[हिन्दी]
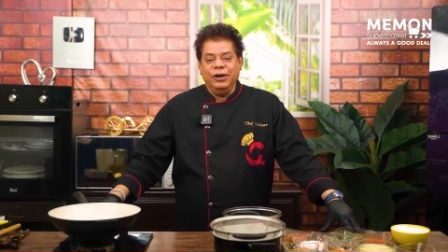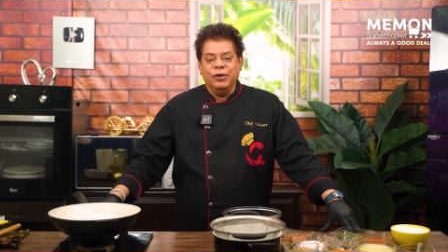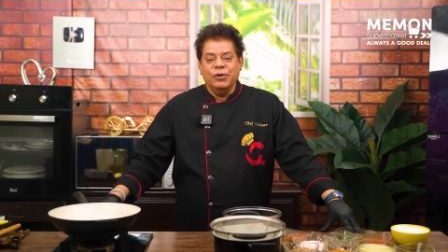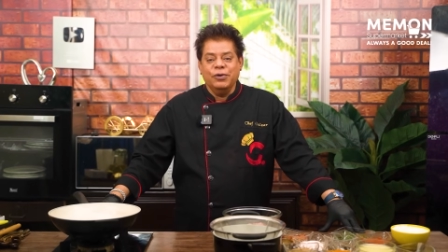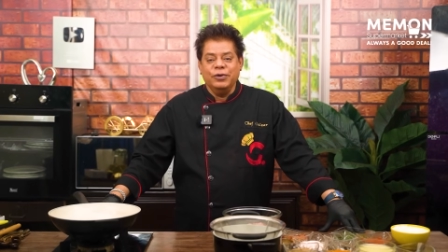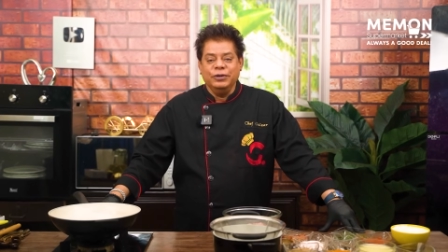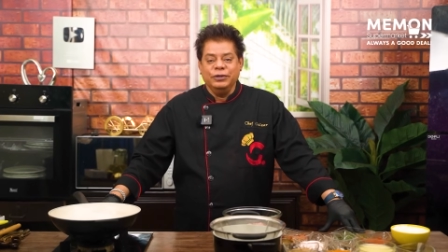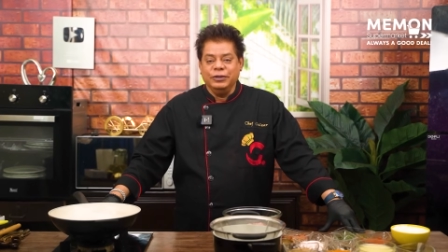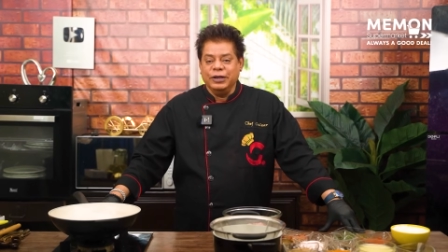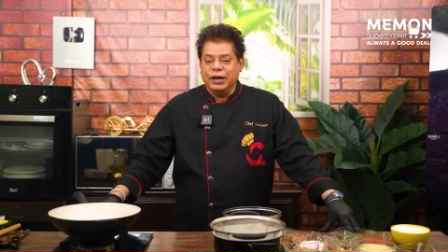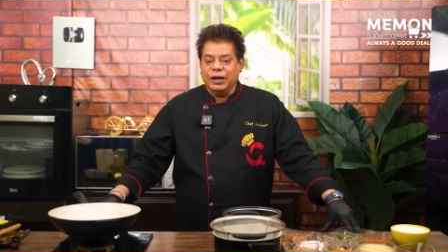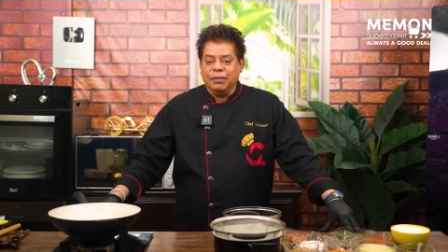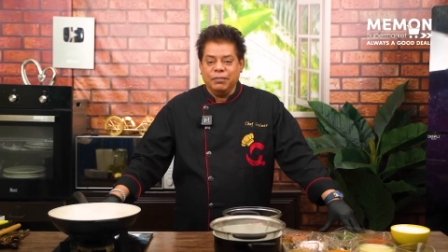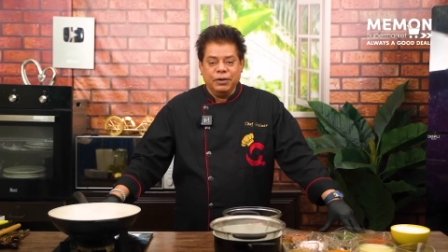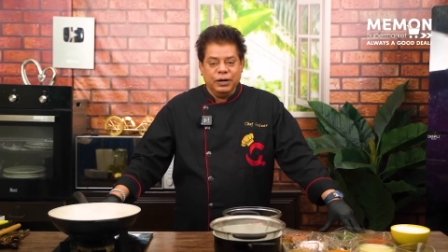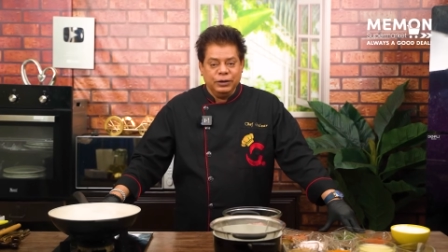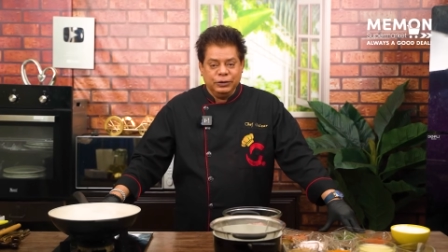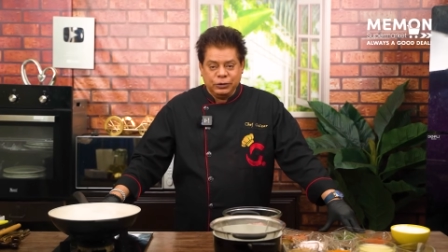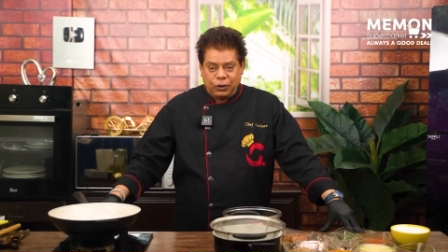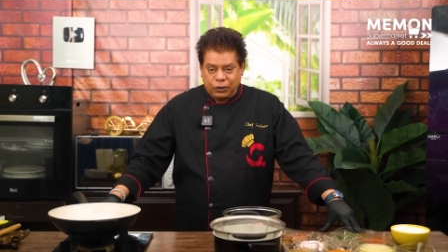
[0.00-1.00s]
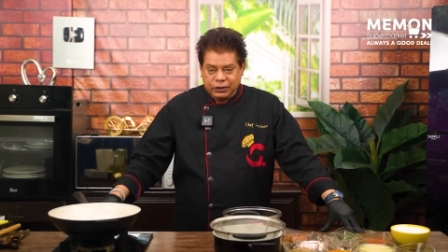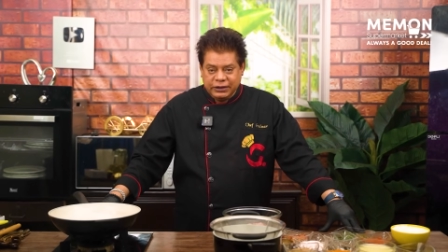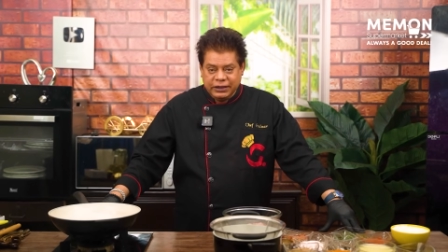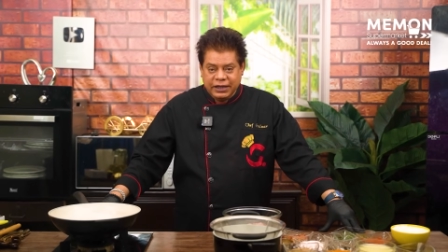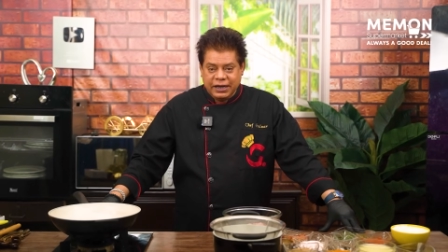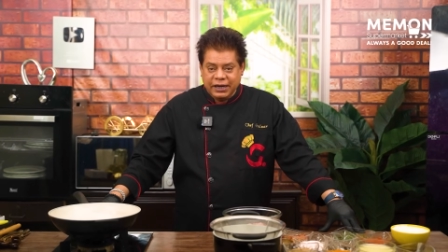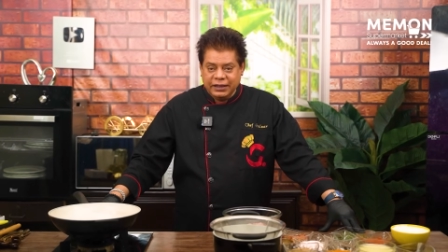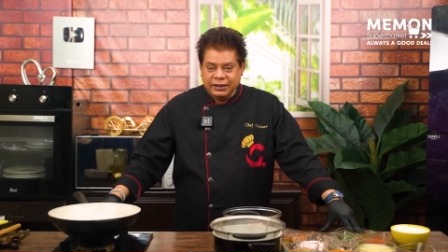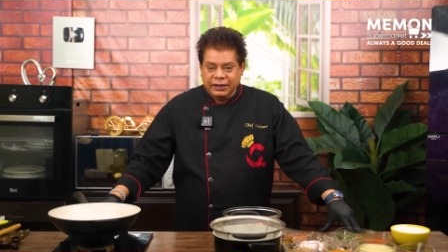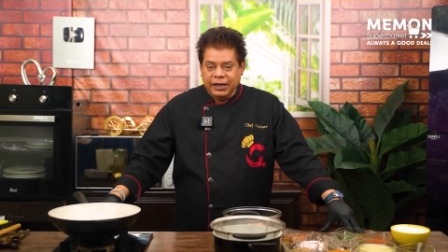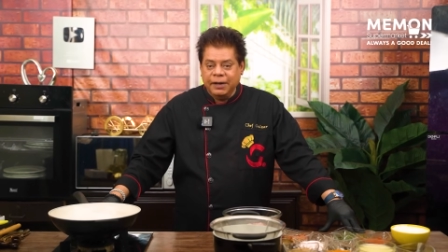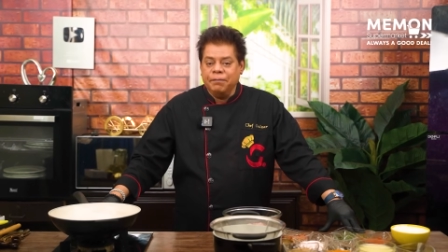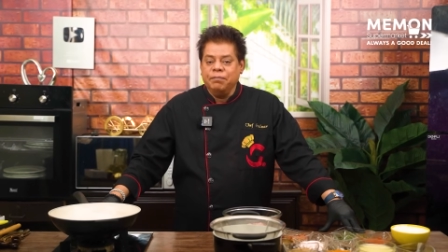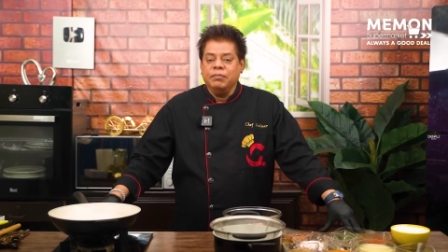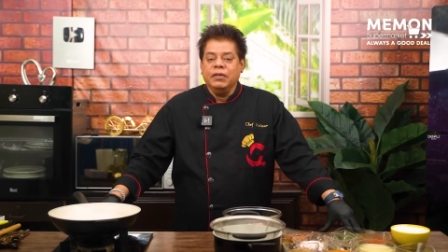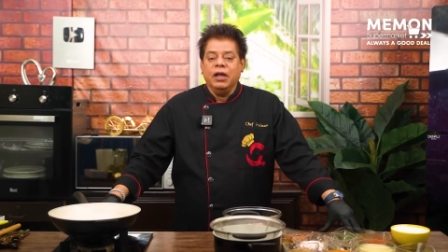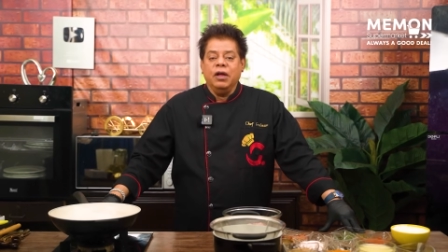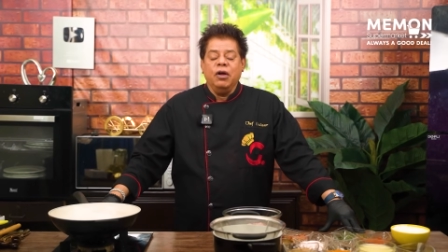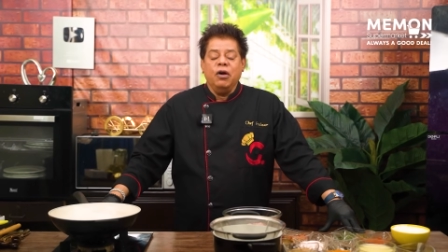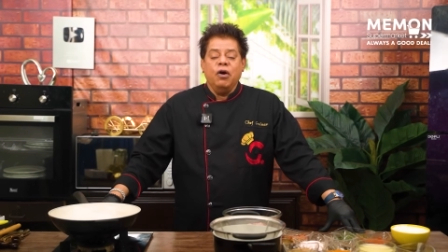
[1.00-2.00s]
लोग जो है ना बड़े शौक से खाते हैं
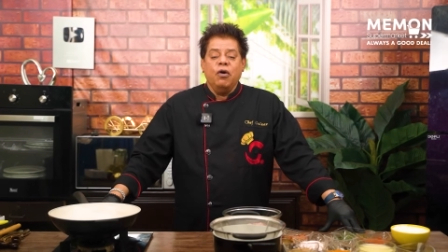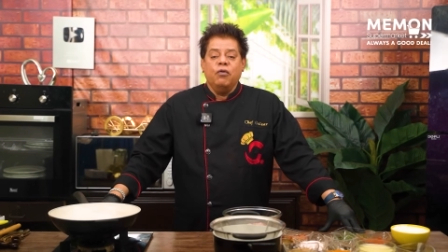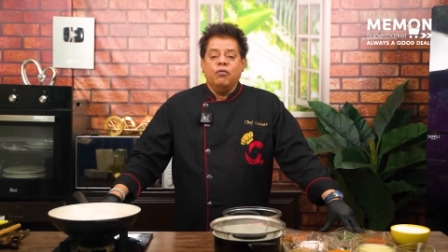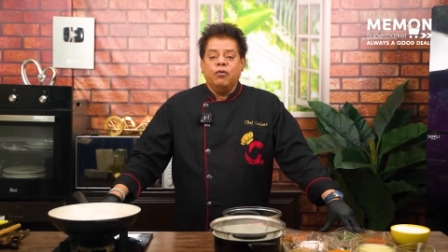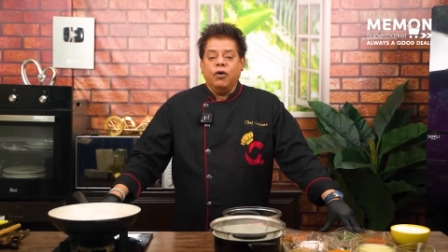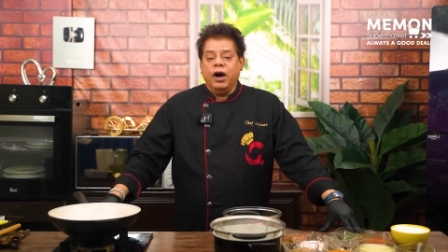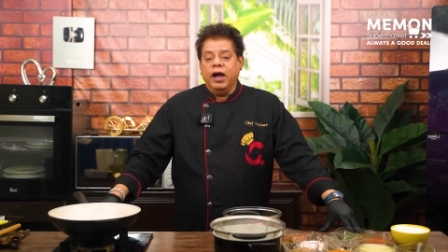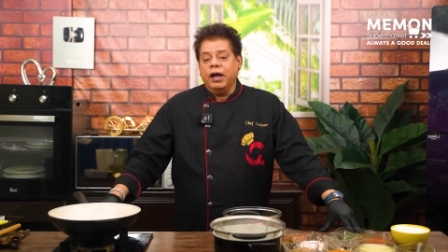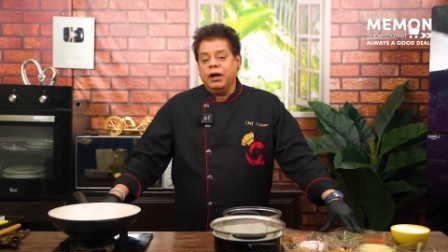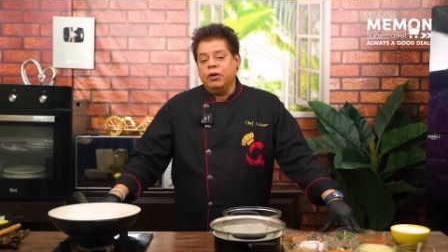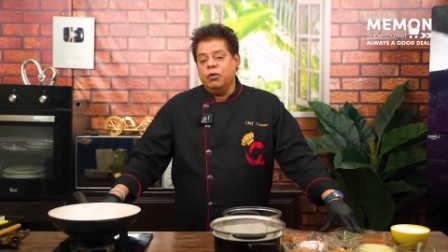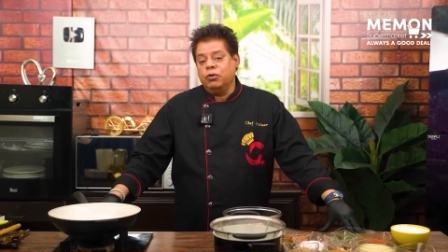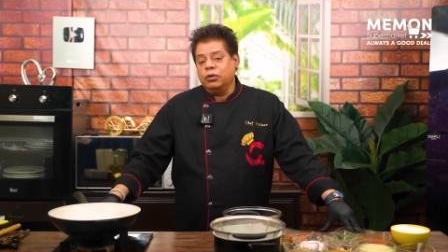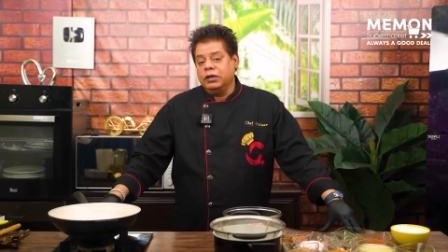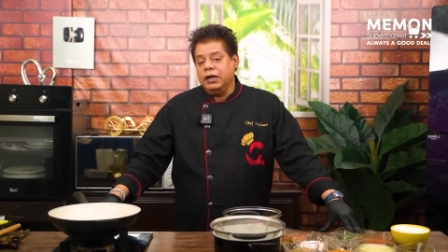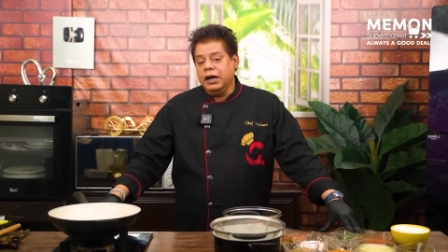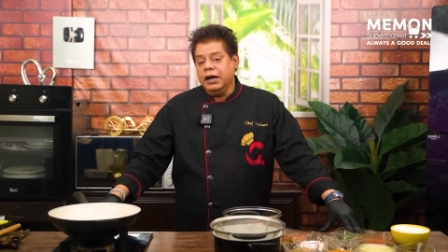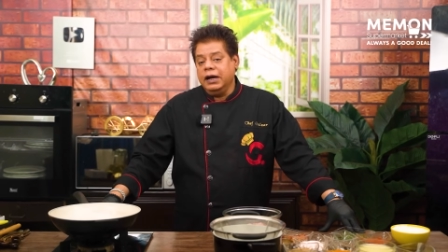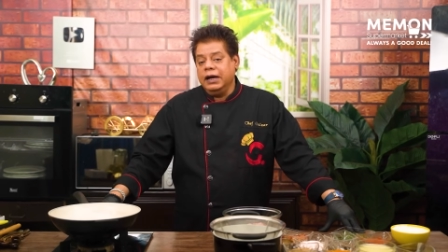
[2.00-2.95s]
वो है गुर्दा